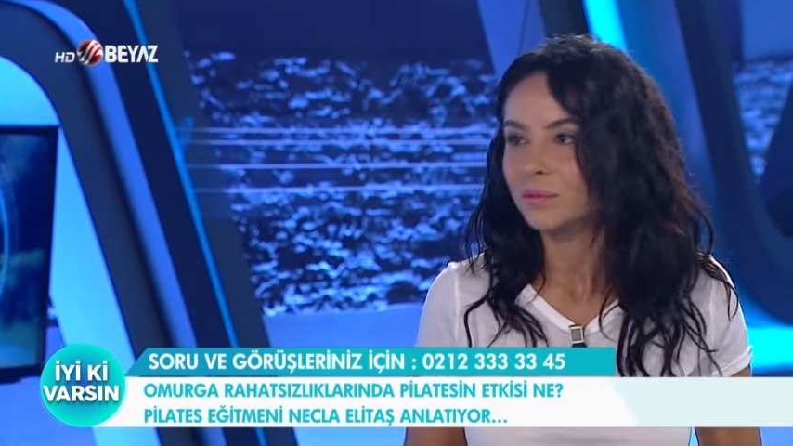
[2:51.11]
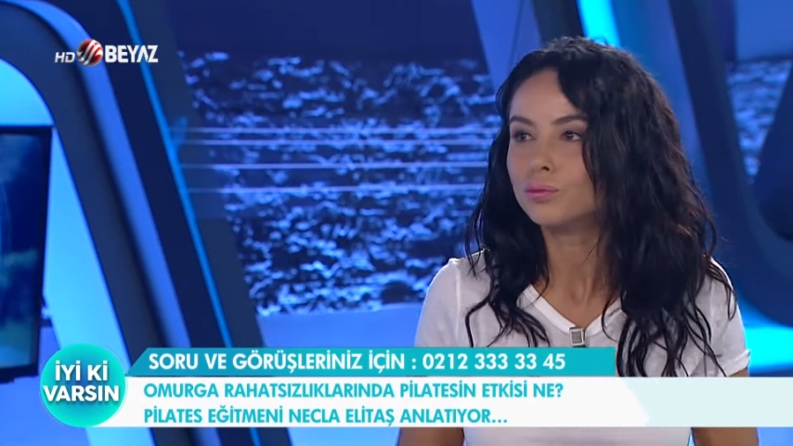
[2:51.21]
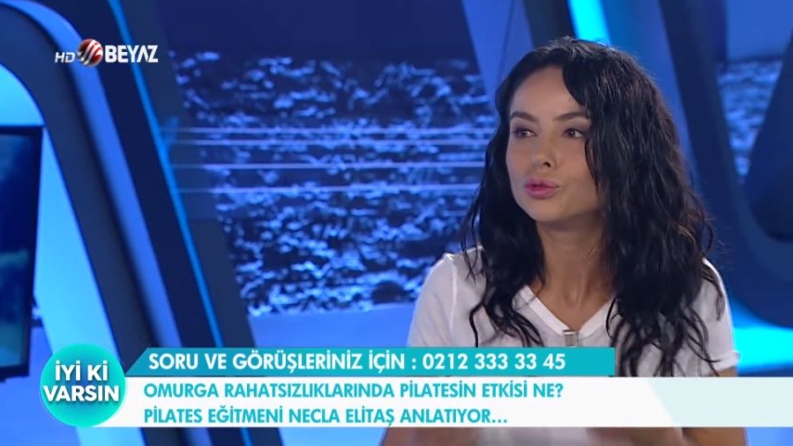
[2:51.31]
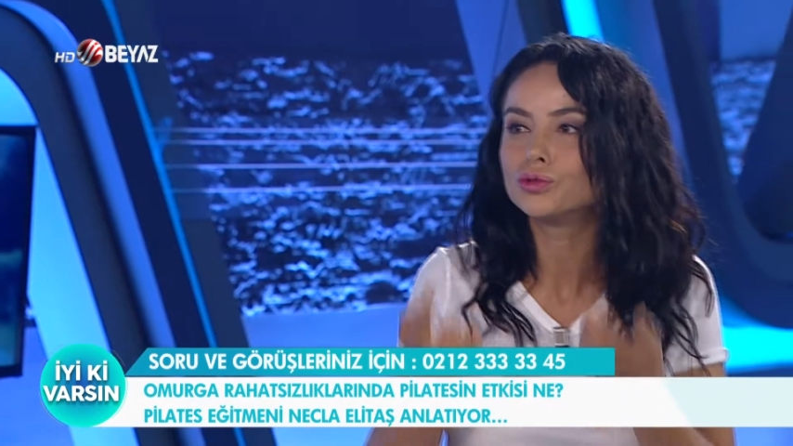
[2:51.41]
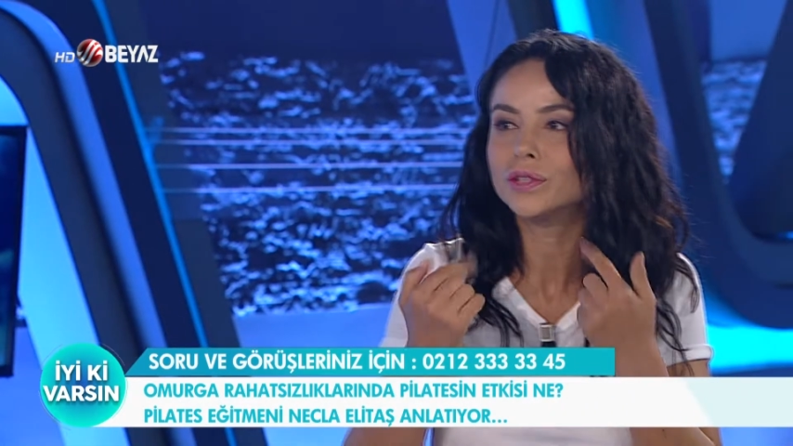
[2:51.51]

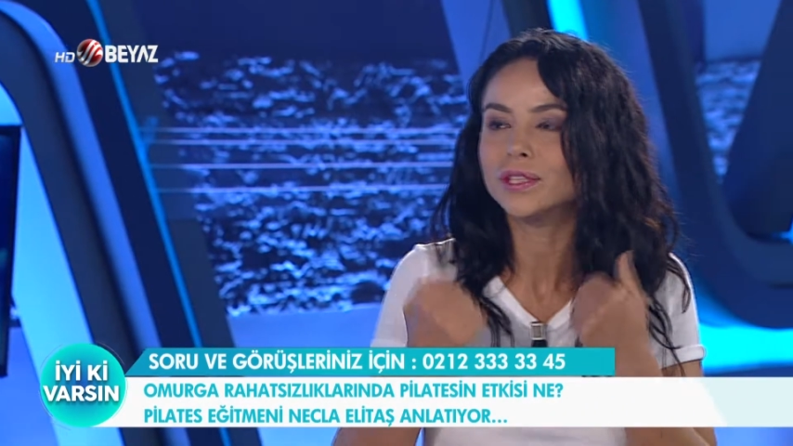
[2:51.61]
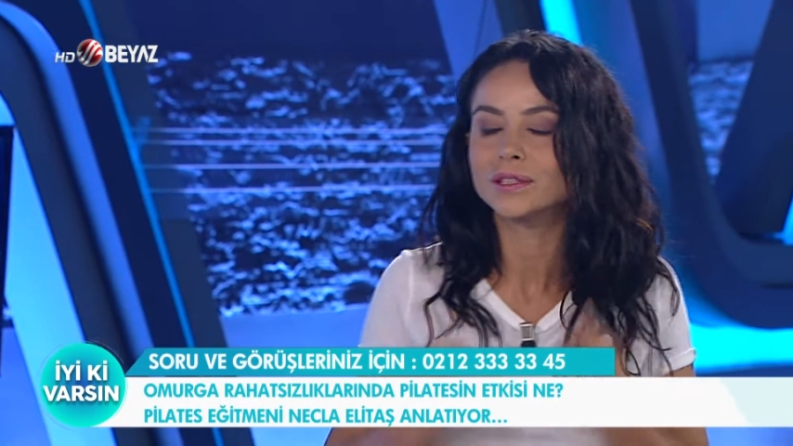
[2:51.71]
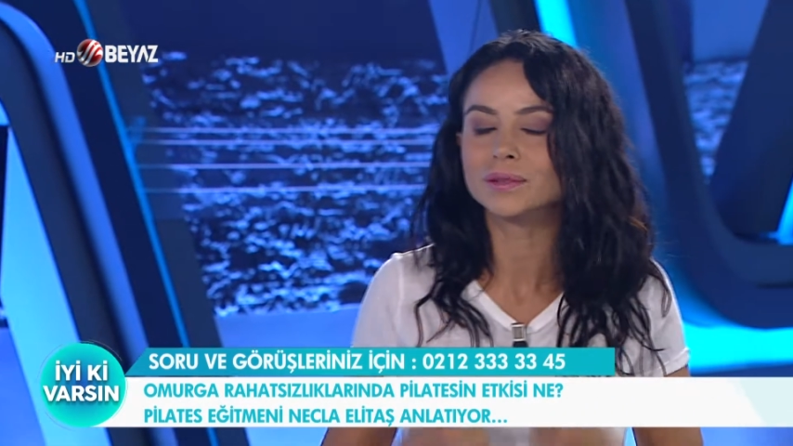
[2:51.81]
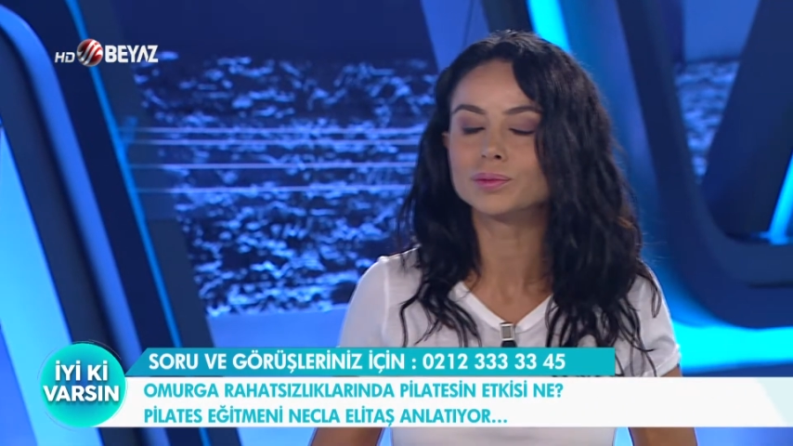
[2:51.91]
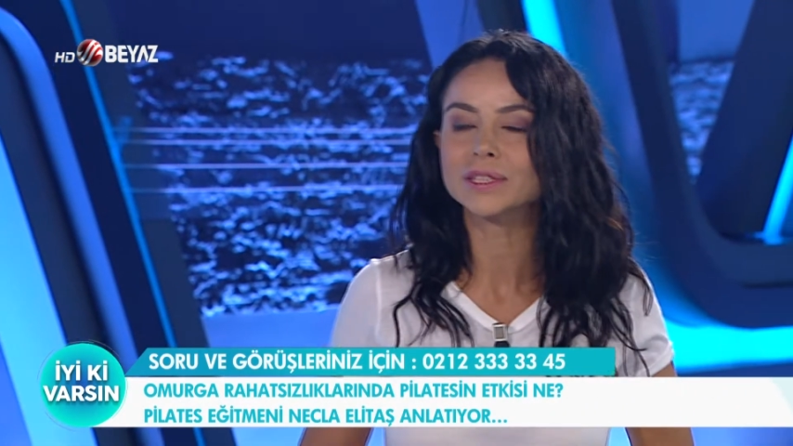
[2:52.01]
Burundan
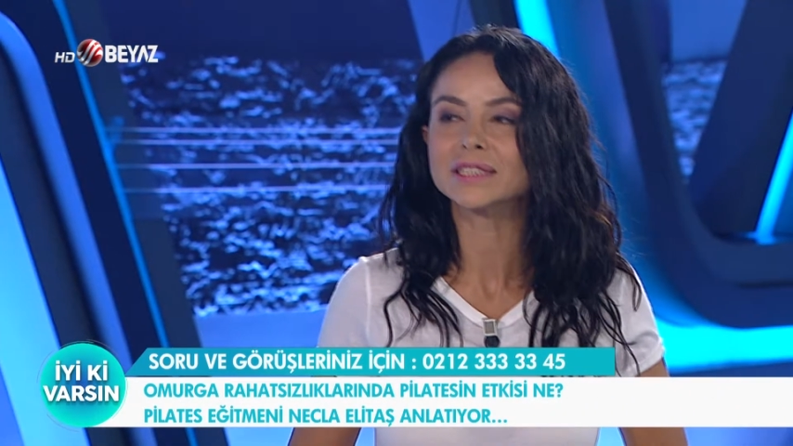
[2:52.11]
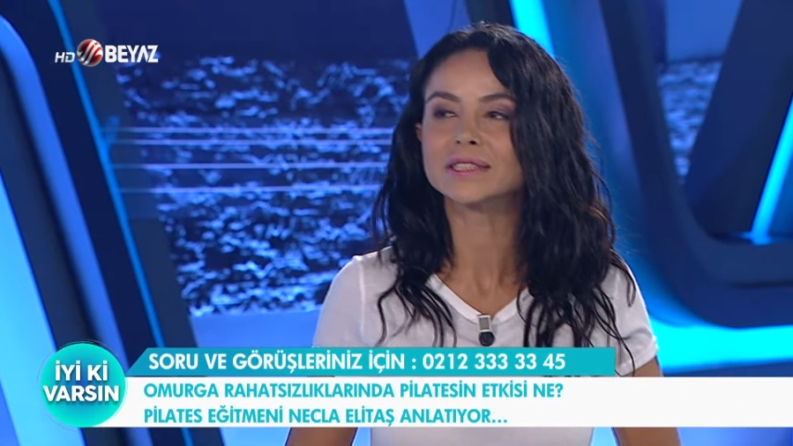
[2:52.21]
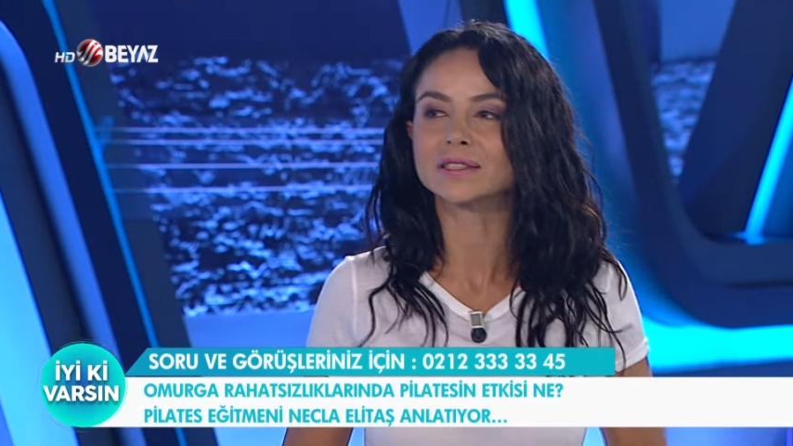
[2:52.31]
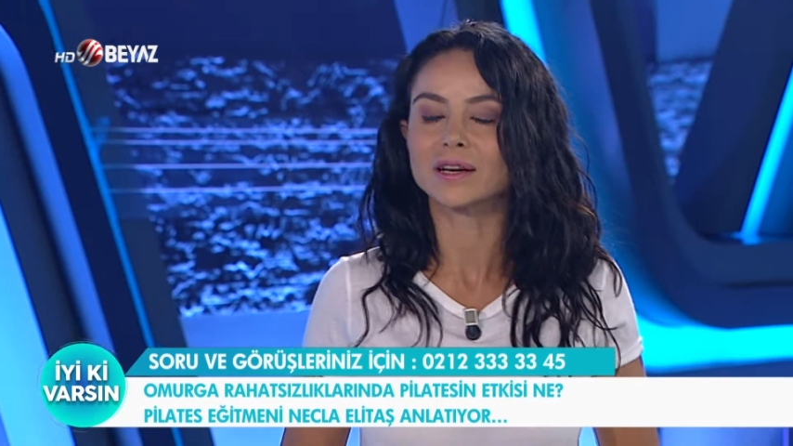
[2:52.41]
alıp sık sık